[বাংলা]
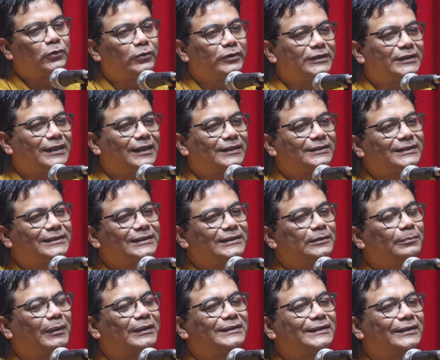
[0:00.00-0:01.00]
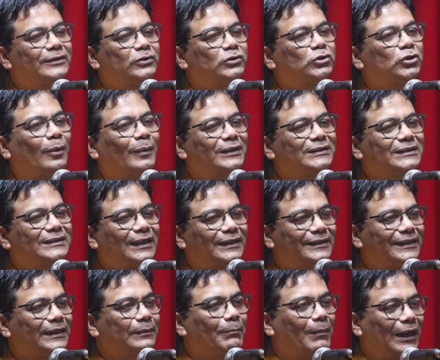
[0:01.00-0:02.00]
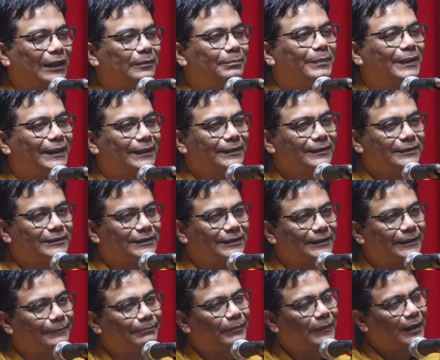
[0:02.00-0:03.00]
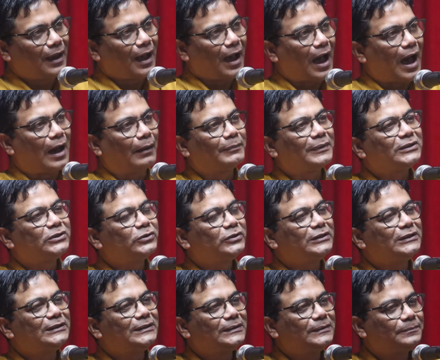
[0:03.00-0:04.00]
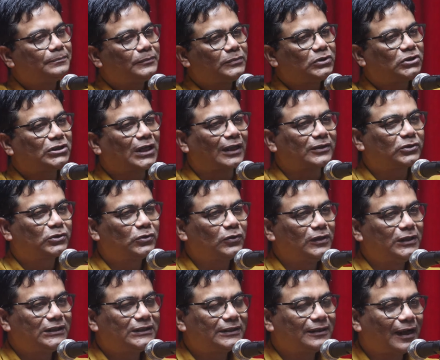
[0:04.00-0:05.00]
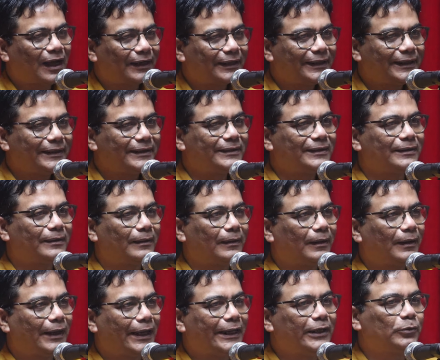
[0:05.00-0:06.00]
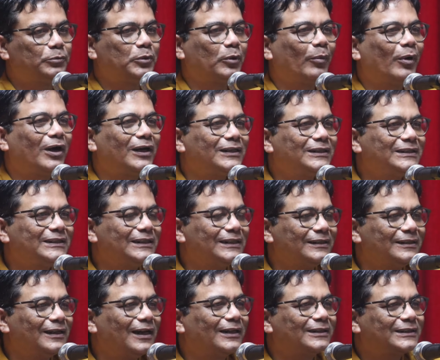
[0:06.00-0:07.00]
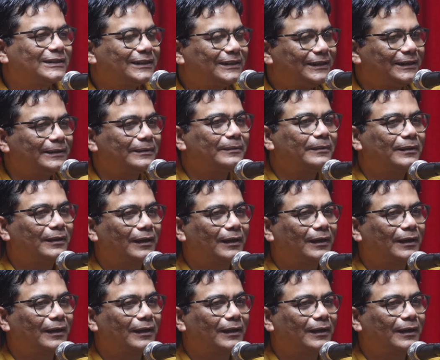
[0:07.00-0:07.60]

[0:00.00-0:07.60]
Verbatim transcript: কোনো ঐতিহাসিক বা যে কোনো সমাজতাত্ত্বিক মানবেন যে আমরা যদি সাতচল্লিশের আগের এই উপমহাদেশের ইতিহাসকে